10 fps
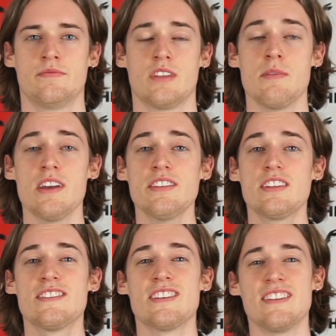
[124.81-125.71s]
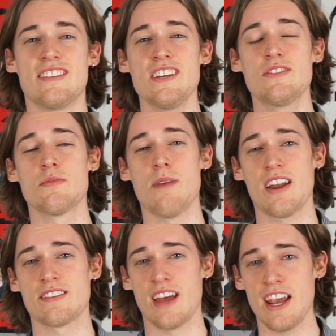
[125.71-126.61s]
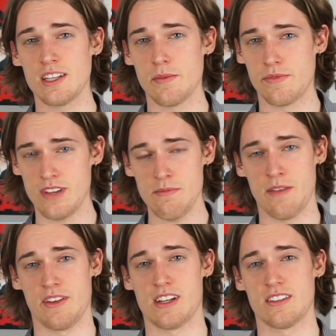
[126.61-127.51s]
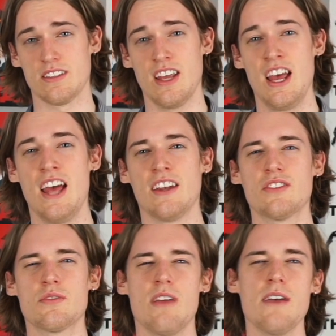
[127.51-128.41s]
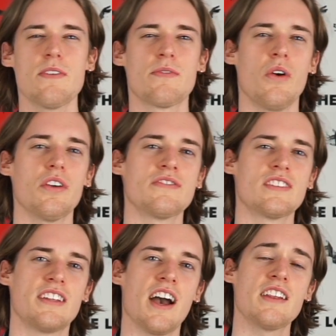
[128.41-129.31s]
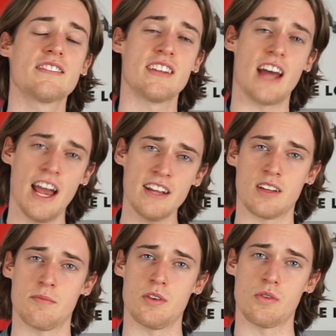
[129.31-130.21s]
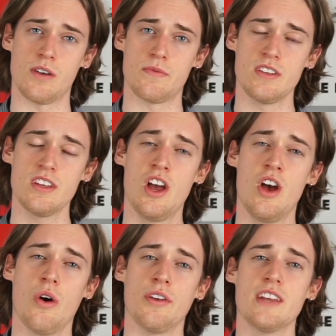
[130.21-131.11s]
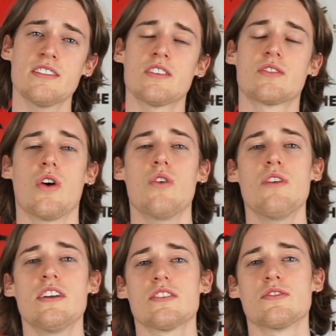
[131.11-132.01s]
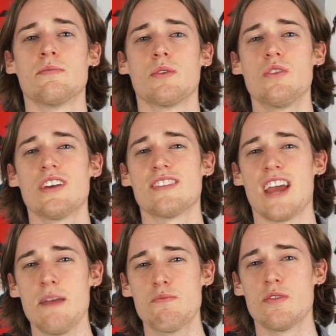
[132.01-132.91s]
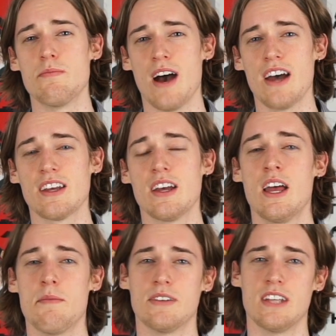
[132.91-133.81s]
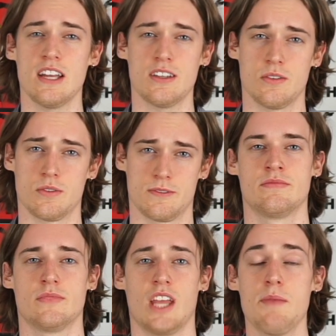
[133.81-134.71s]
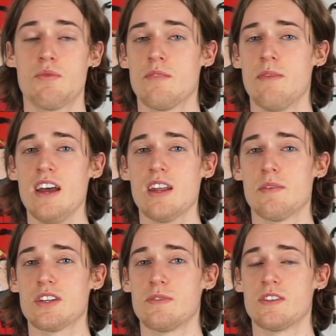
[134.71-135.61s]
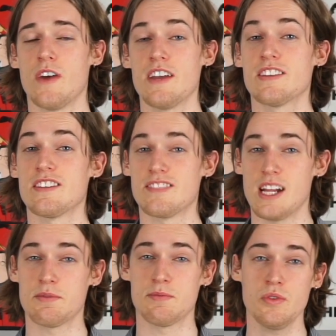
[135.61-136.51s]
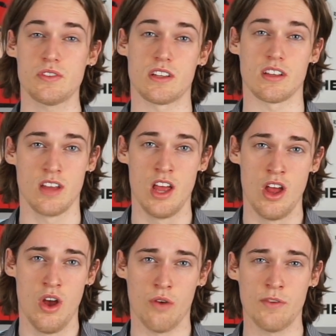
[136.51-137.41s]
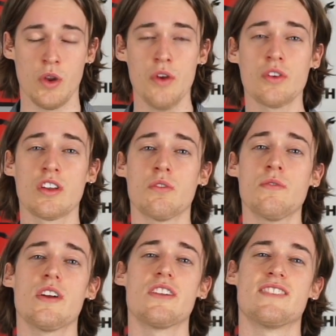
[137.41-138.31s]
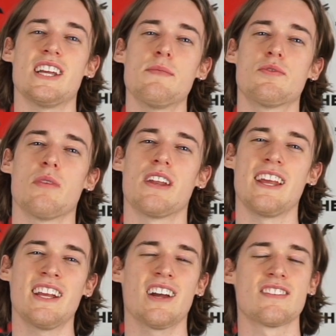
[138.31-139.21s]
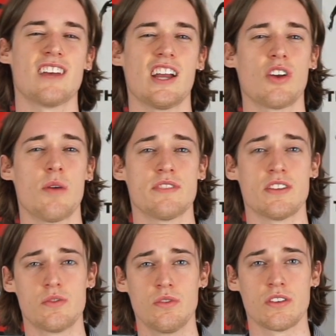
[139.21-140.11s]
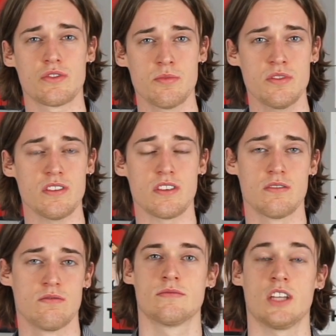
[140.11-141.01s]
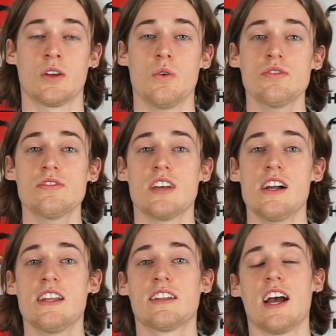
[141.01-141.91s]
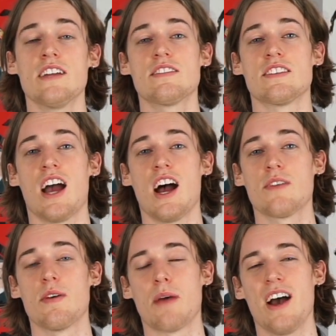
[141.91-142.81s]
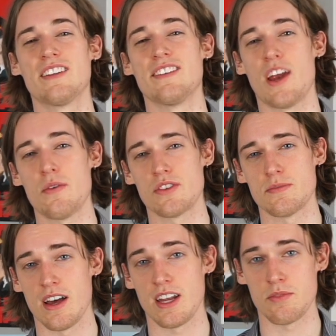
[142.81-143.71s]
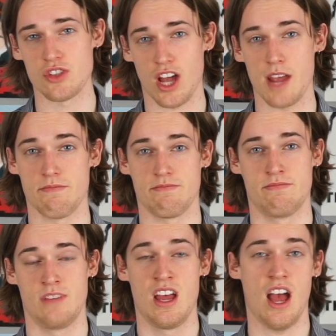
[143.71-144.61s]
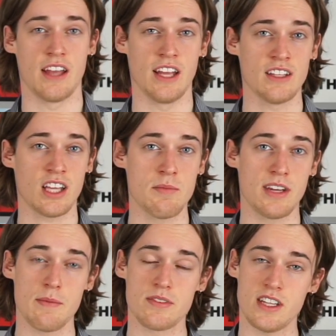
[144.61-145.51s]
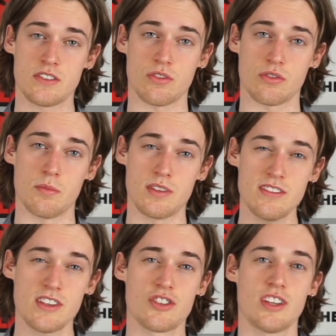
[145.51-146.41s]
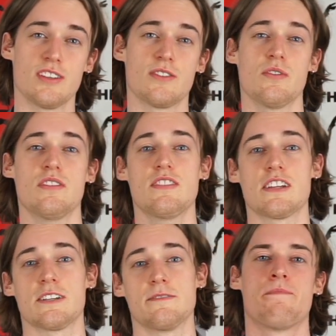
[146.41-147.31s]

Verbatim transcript: Je mehr sich diese Idee zu Marders eigenem Film entwickelte, desto mehr verflochten sich Teile seiner eigenen Biografie und der seines Co-Writers und Bruders April Marder mit der Handlung. April Marder beispielsweise ist selbst Musiker und verlor durch einen Unfall selbst über einen längeren Zeitraum seinen Zugang zur Musik. Einen großen Teil der 13 Jahre verbrachte Darius Marder mit Schreiben, einen anderen mit der Besetzung, um diese Geschichte zu erzählen.